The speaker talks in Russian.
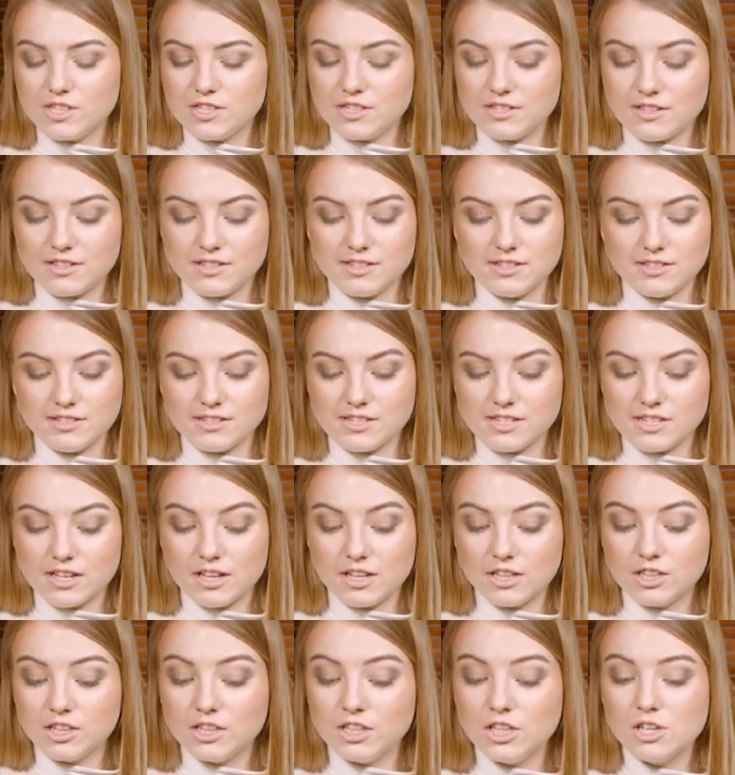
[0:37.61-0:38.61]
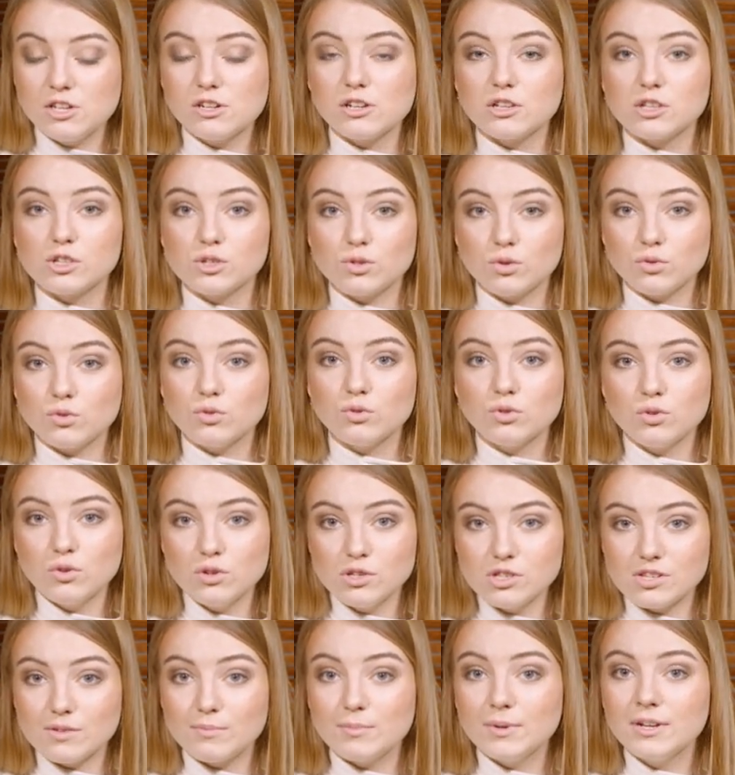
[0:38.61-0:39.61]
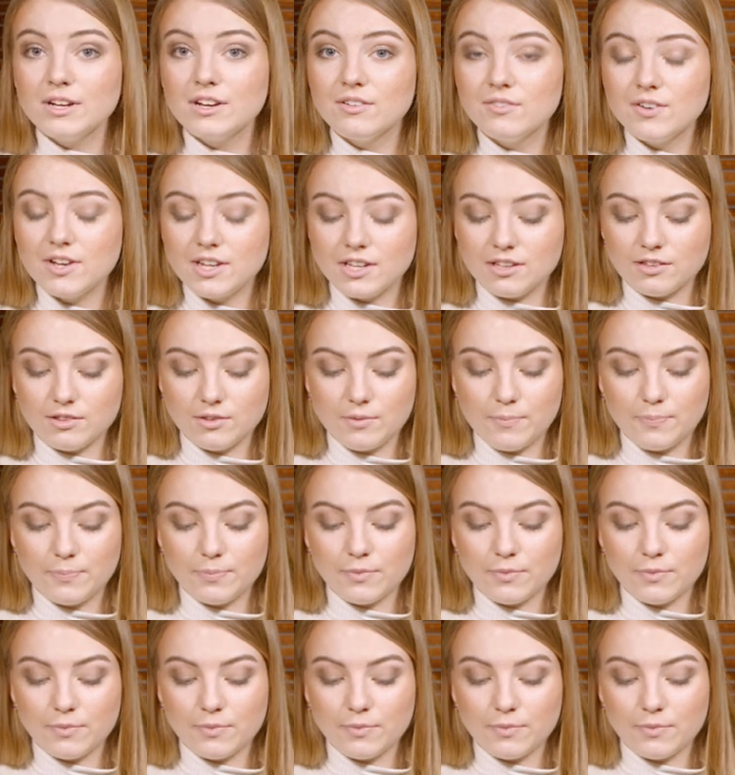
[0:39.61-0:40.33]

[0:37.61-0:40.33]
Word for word: сердился, тыкал Соню носом и говорил,